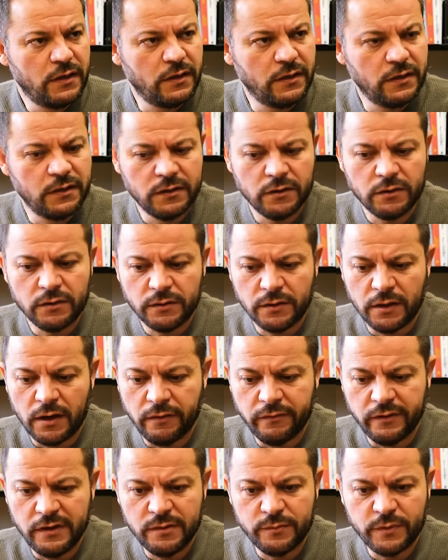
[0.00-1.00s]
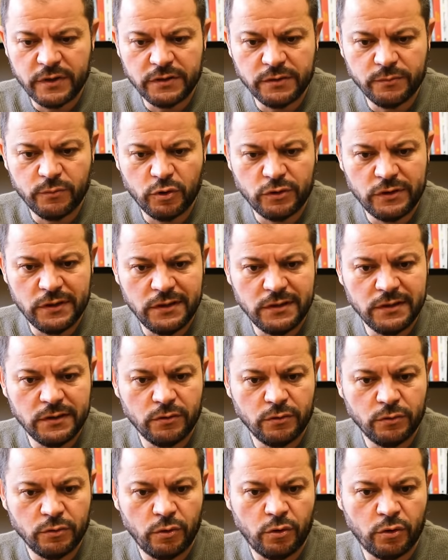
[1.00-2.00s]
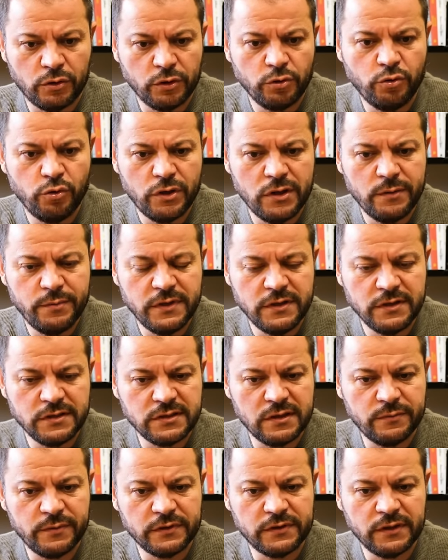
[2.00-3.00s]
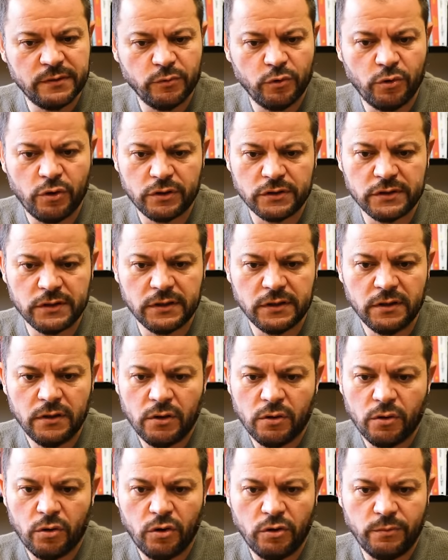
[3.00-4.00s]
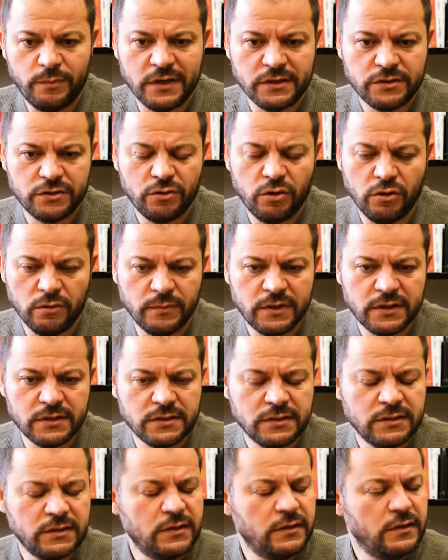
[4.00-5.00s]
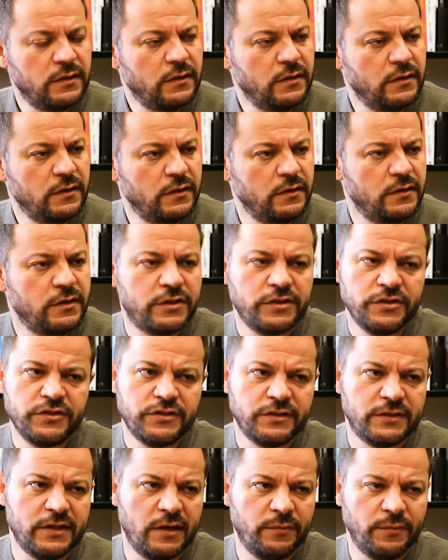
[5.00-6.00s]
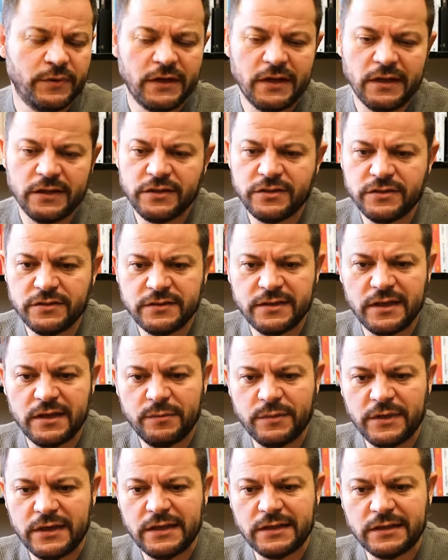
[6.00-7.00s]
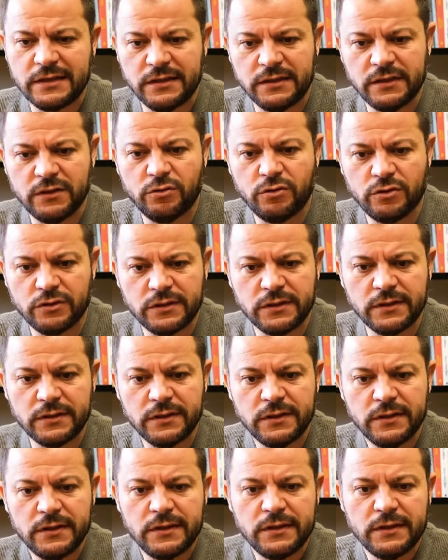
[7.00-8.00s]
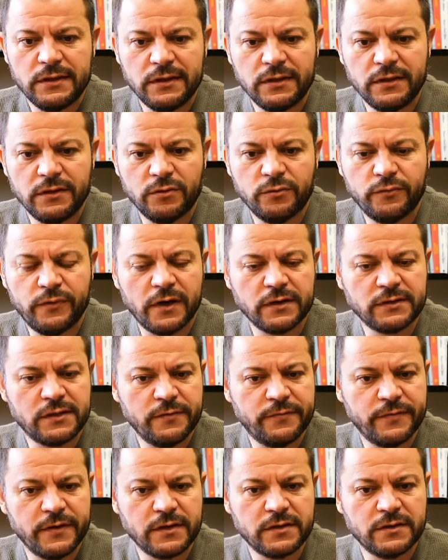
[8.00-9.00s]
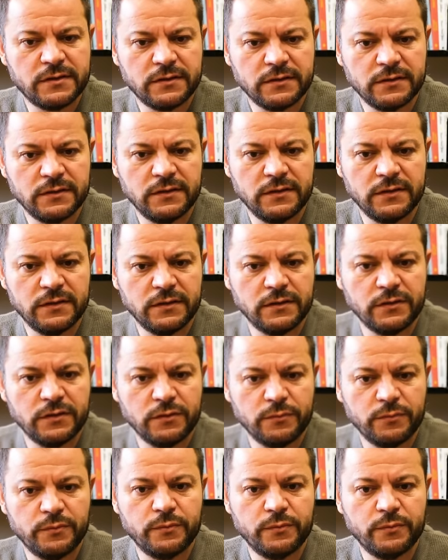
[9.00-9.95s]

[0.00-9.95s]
e, havalimanı modeli orada görebiliriz ama tabii orada olmazsa olmaz e, ikinci terminal. Yani ikinci terminale kadar orada e, ufak tefek e,